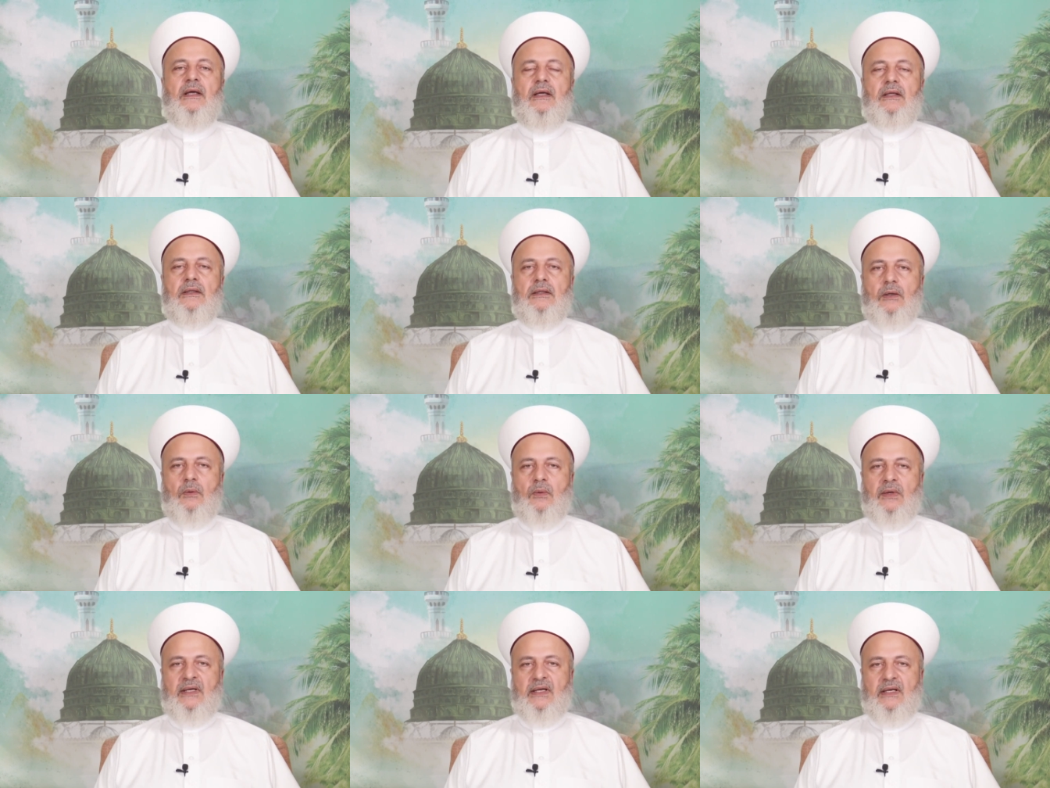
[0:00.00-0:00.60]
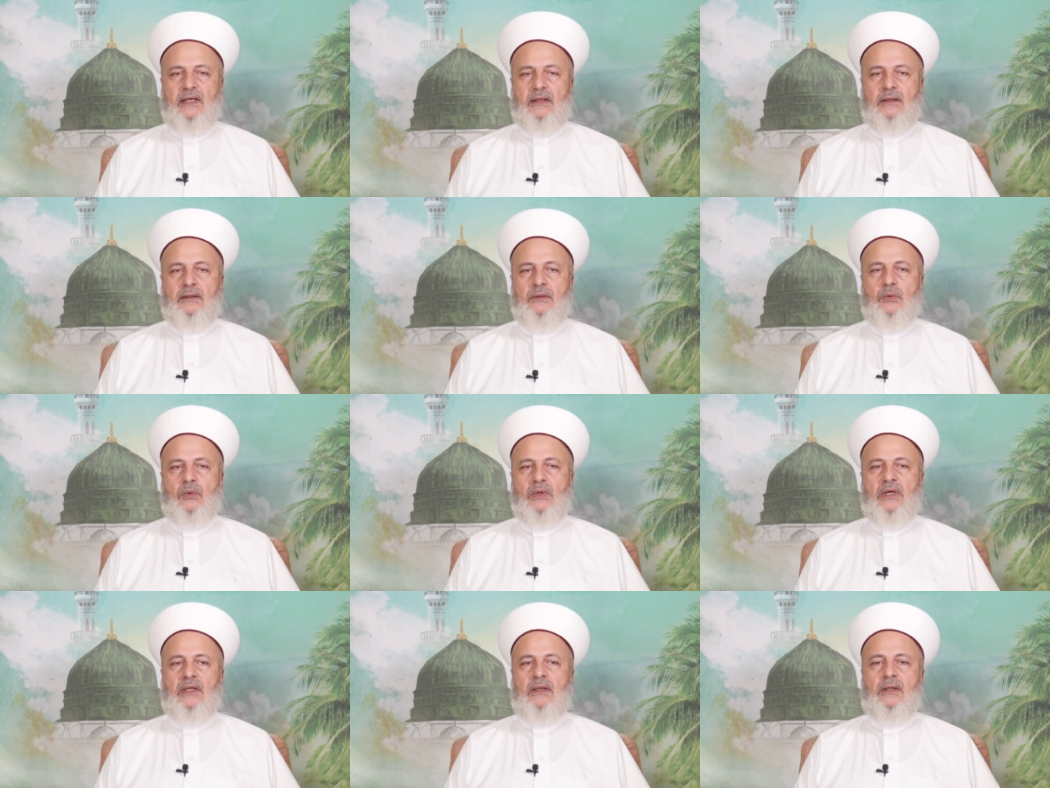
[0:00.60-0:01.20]
توكلت
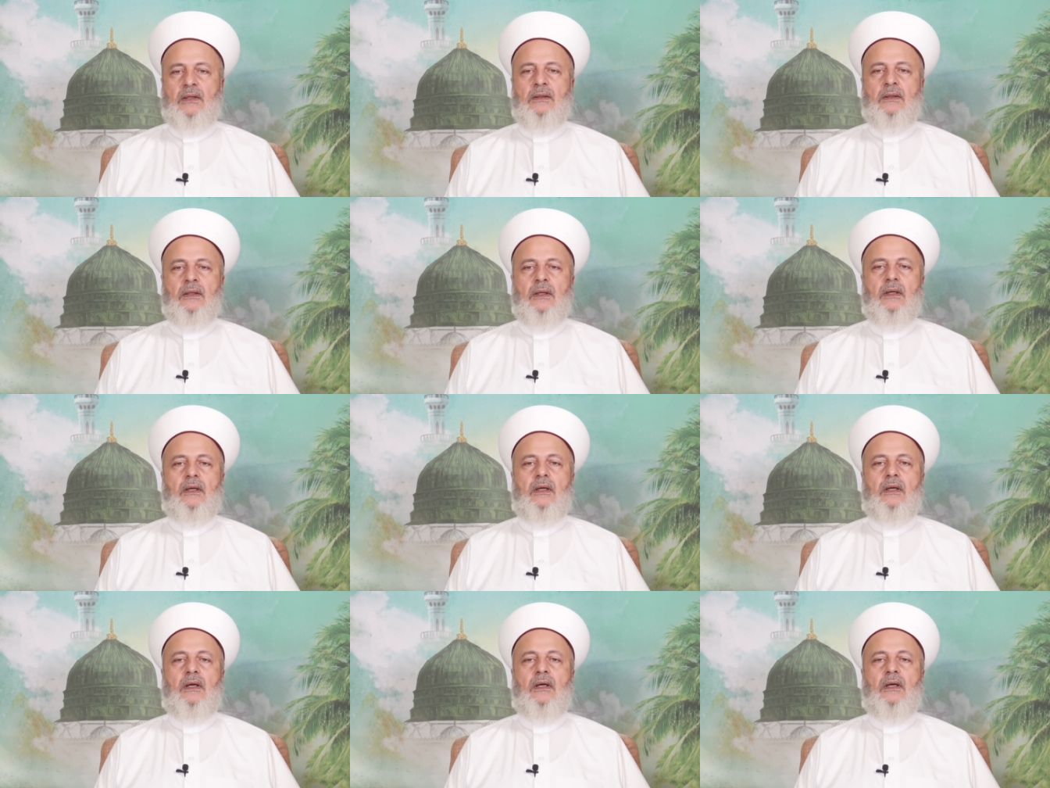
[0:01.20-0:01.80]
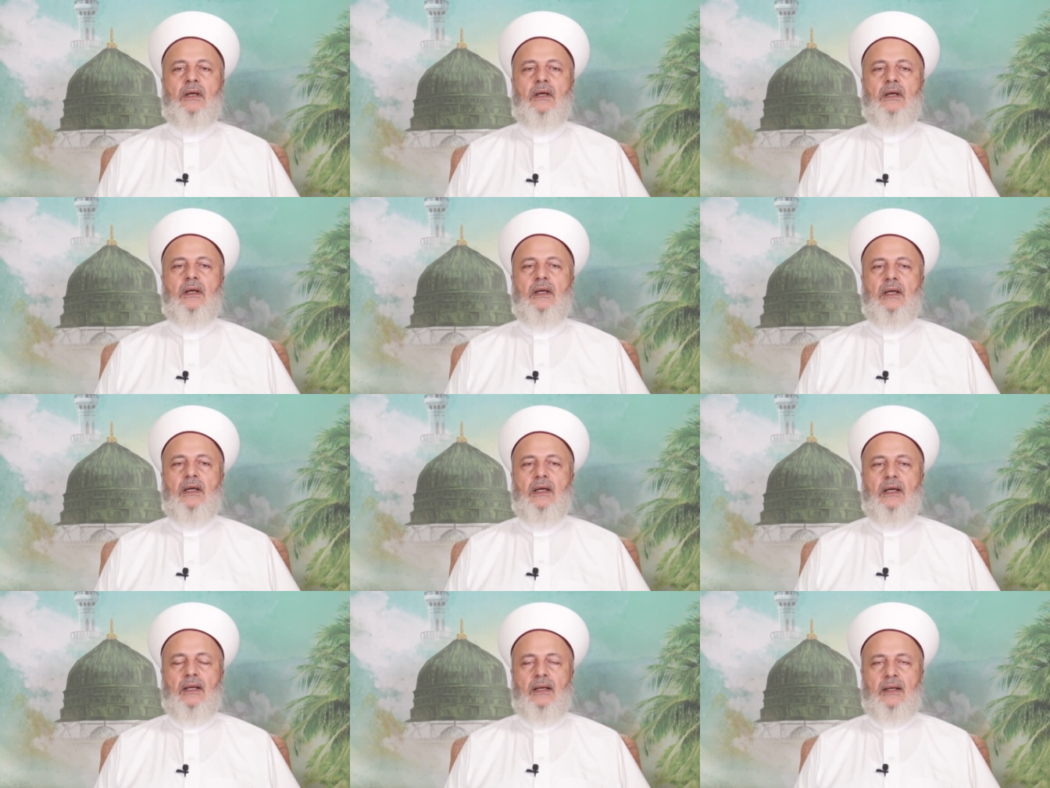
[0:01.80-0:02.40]
على الله
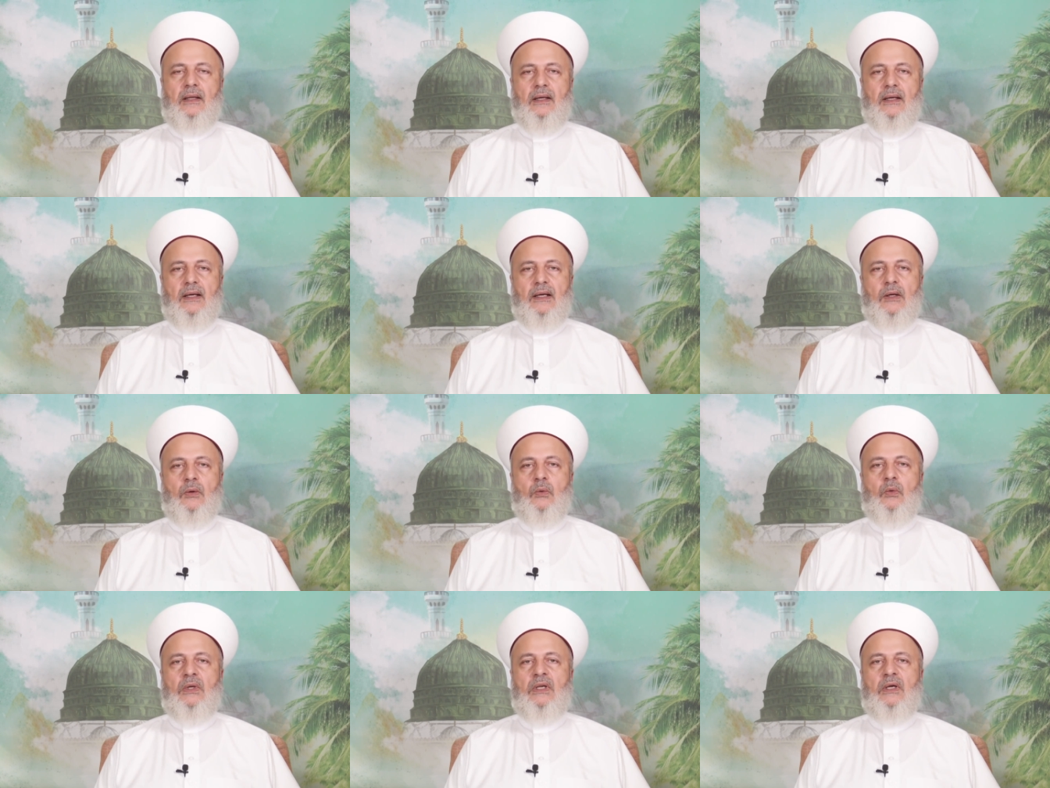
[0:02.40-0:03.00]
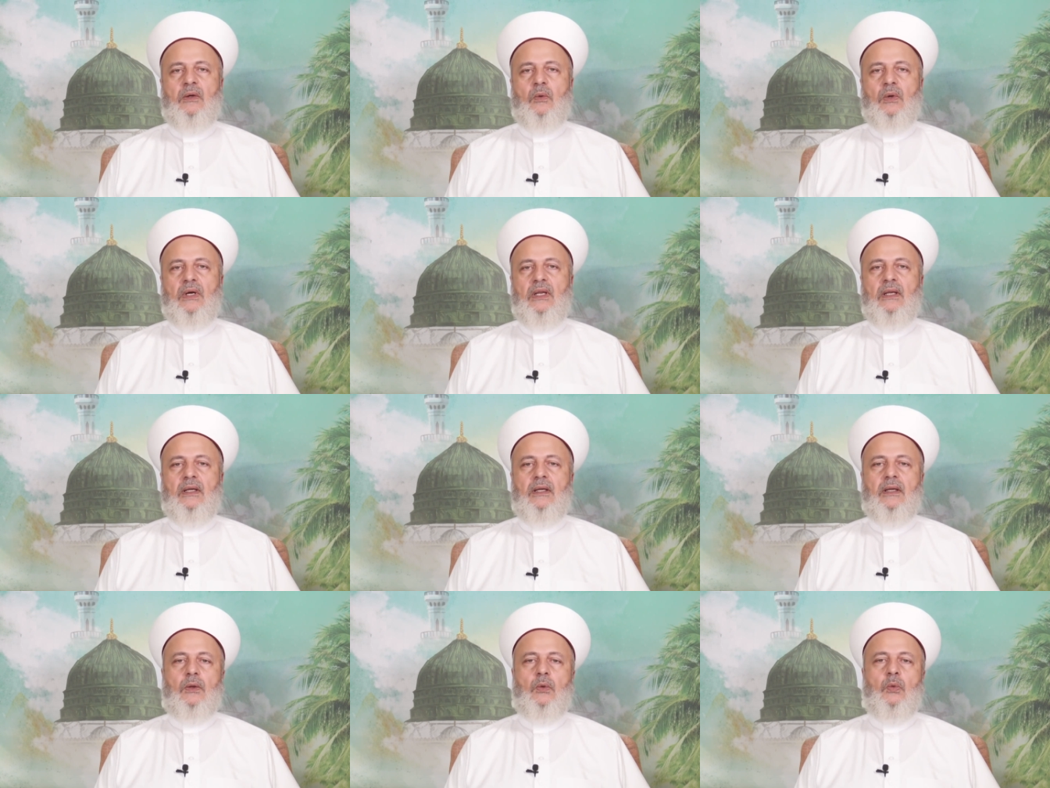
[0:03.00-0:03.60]
لا حول
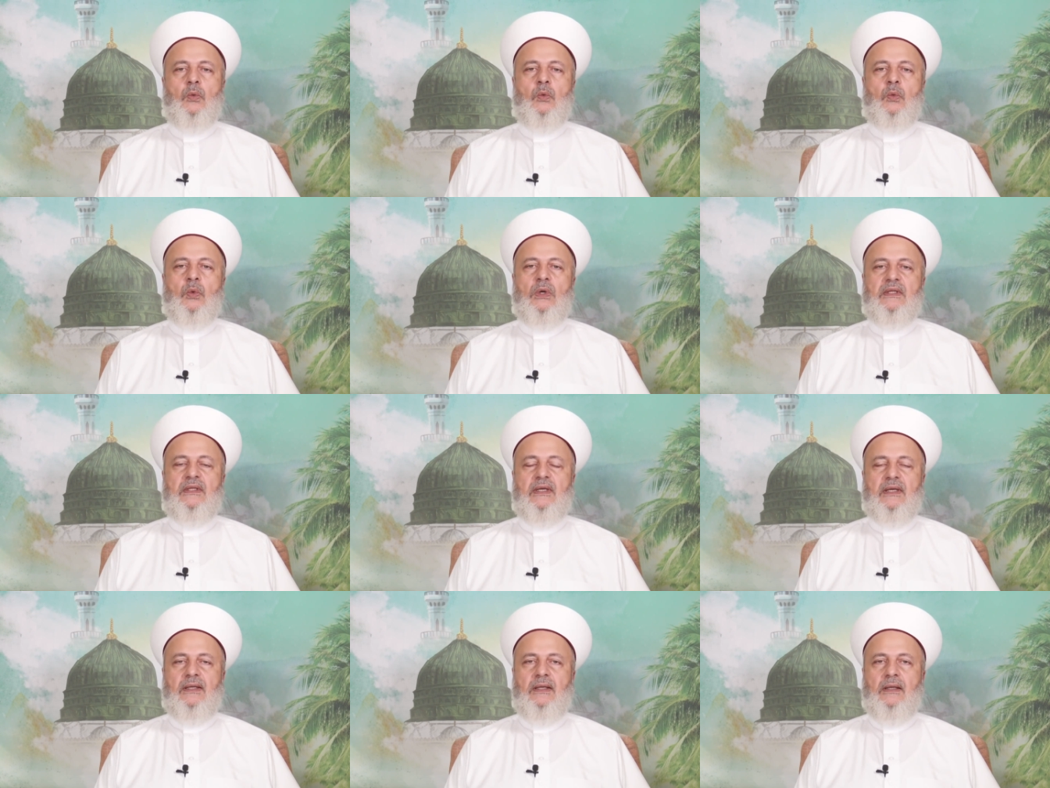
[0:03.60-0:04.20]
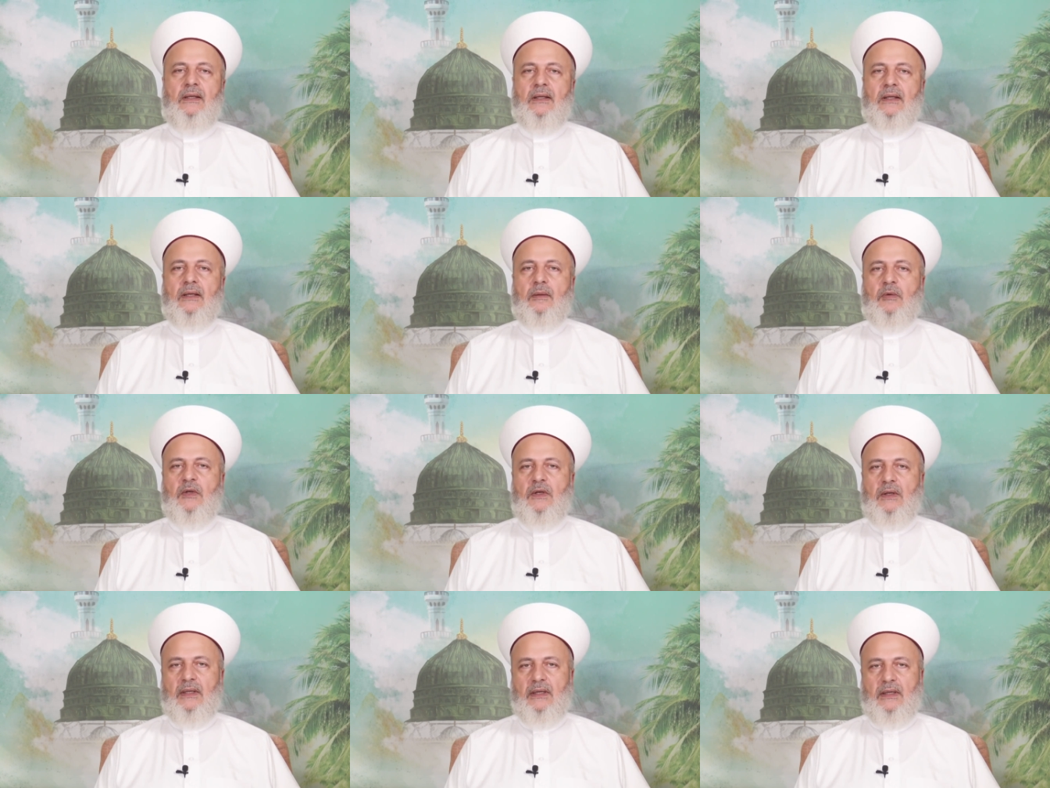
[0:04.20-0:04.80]
ولا قوة إلا
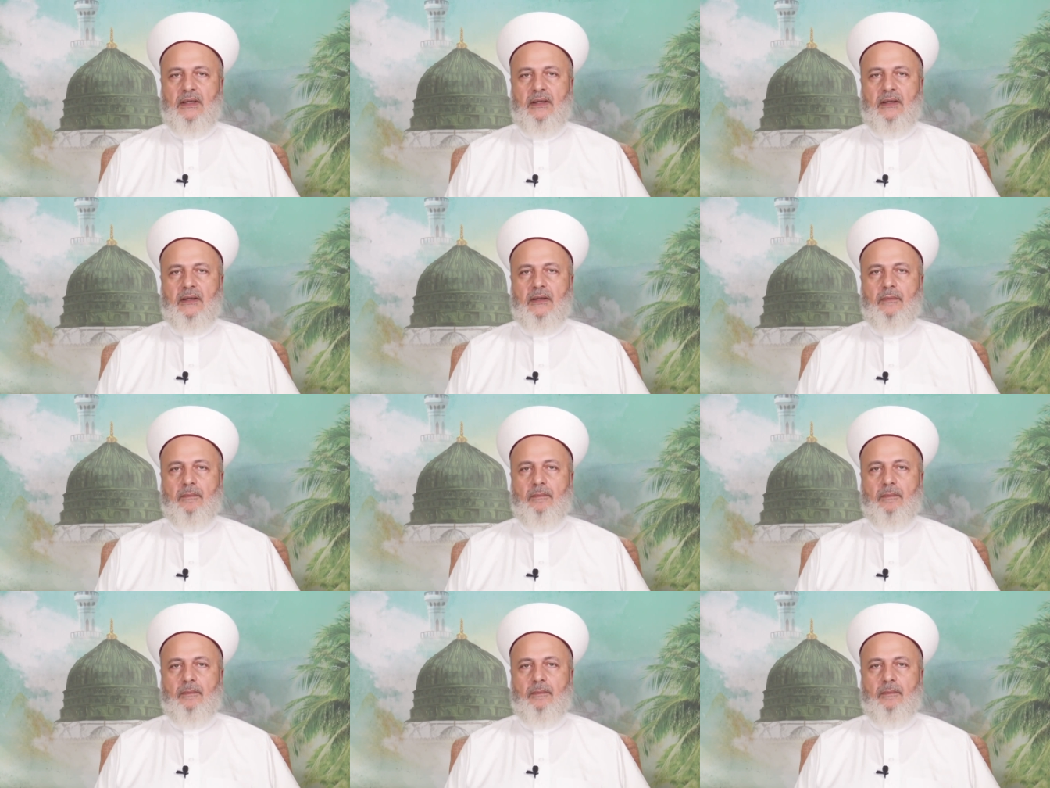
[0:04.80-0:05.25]
بالله